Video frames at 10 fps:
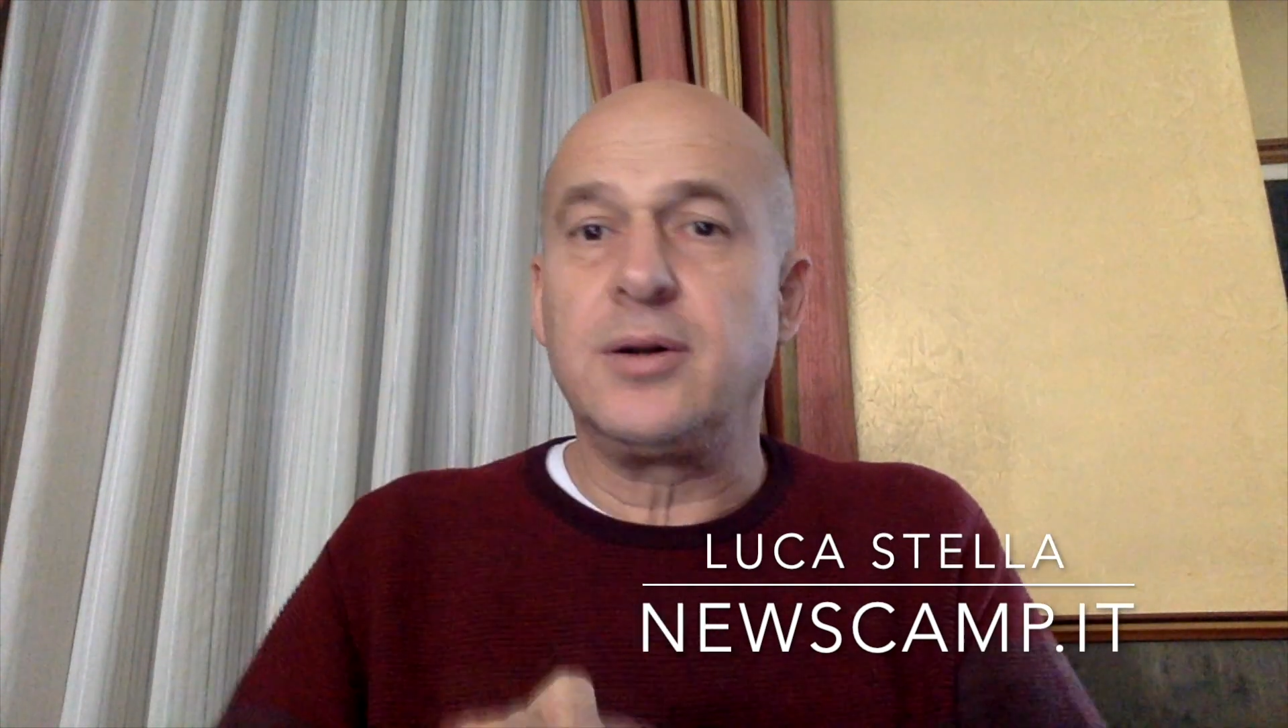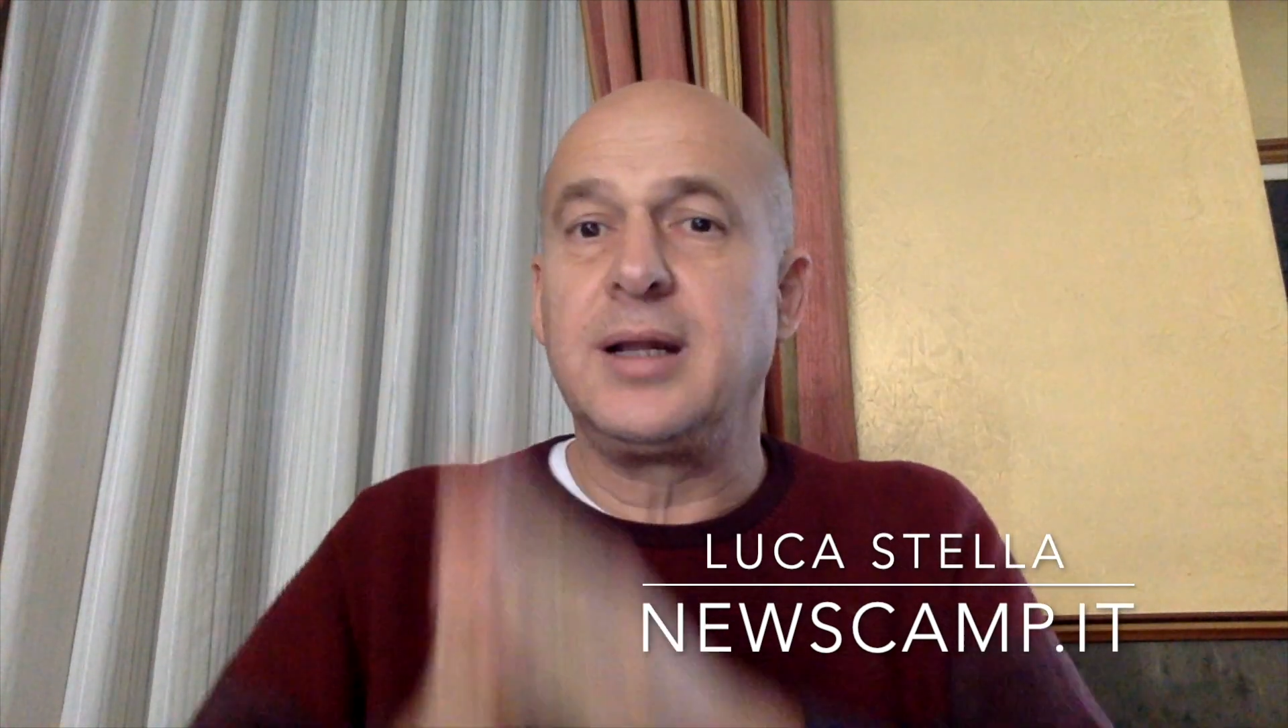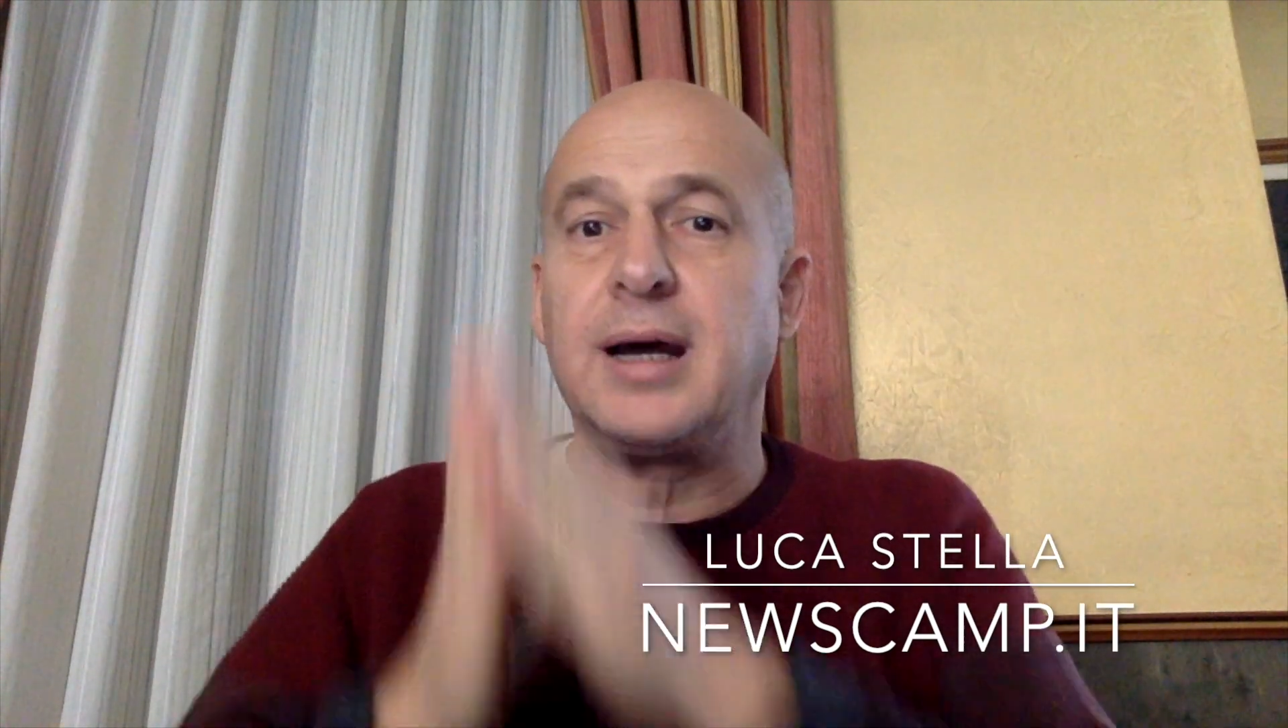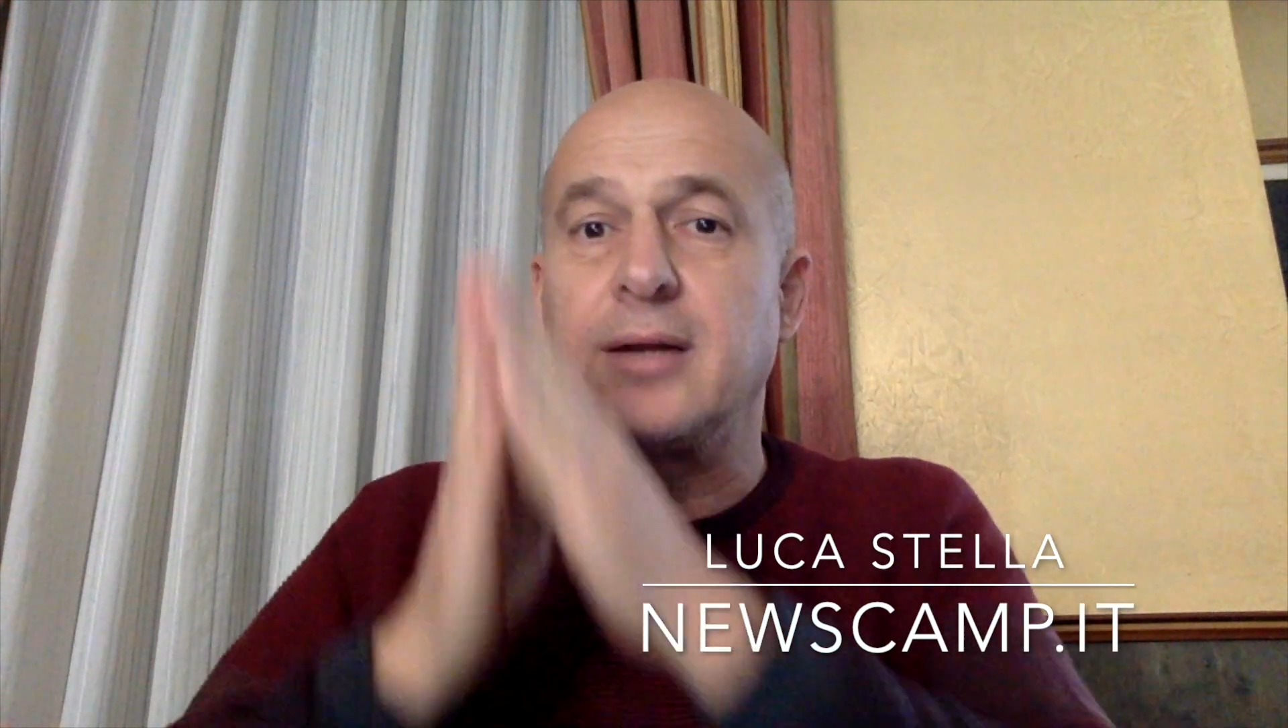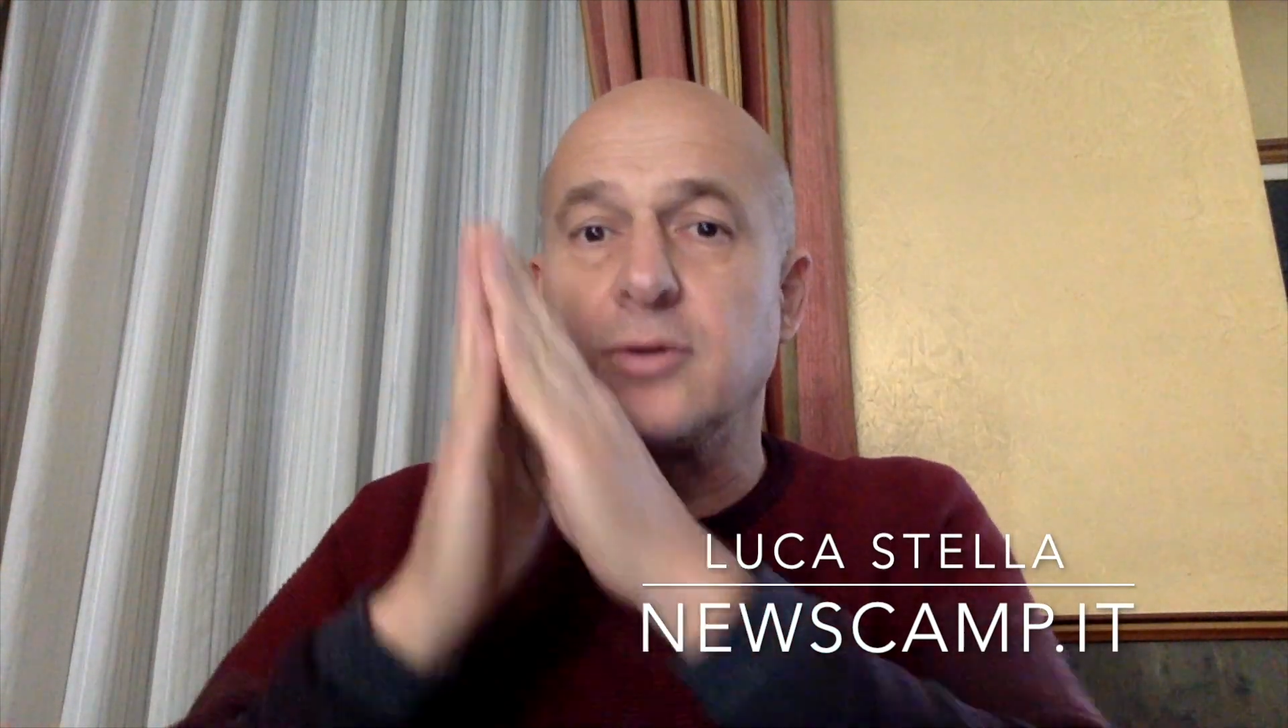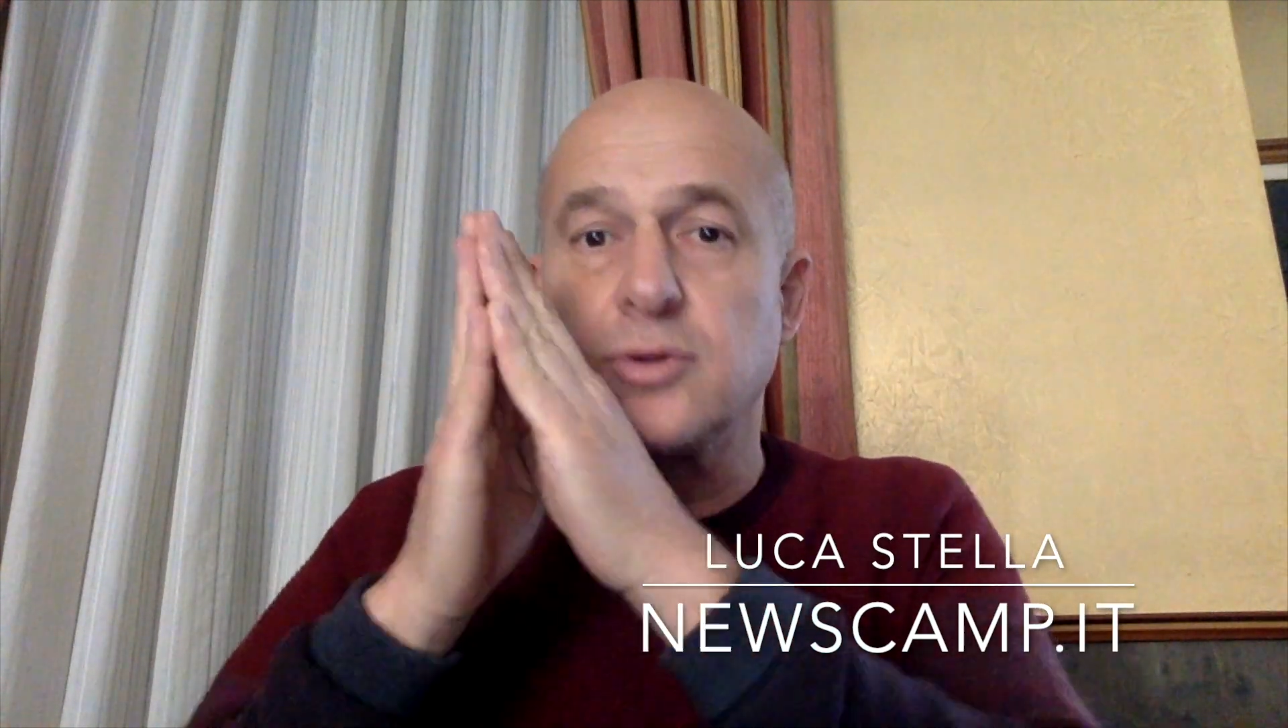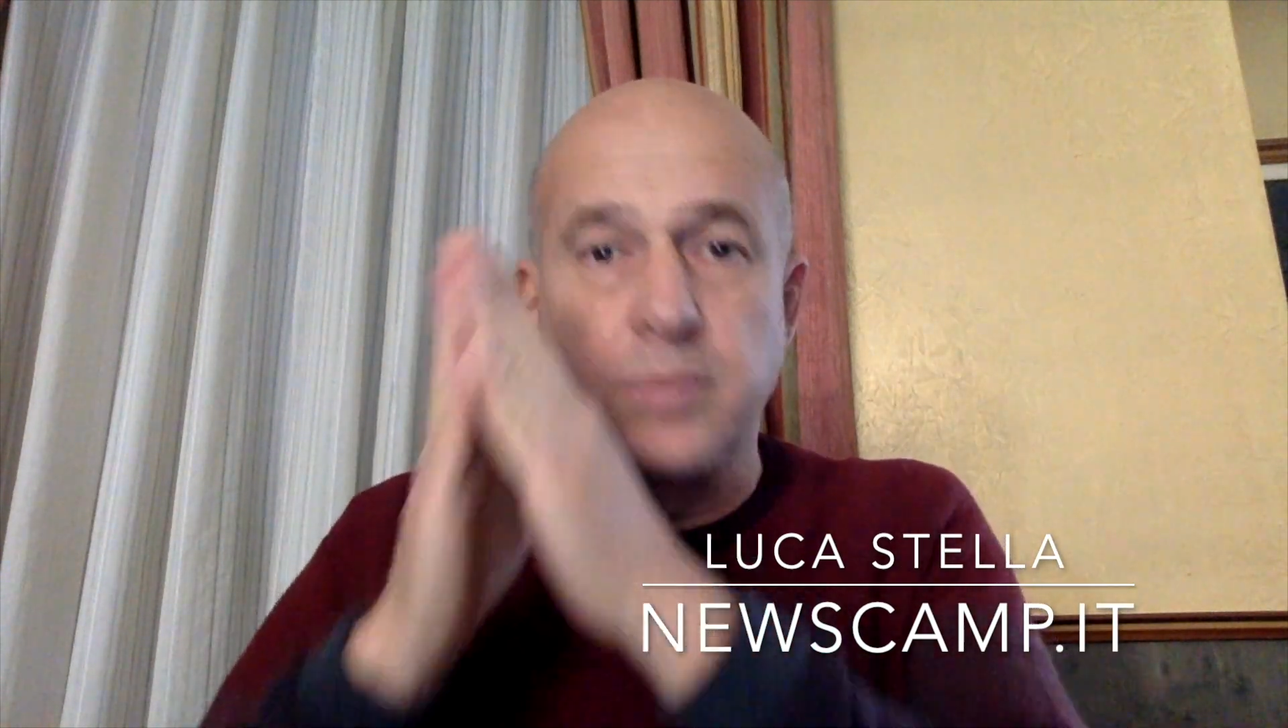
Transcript: dato sul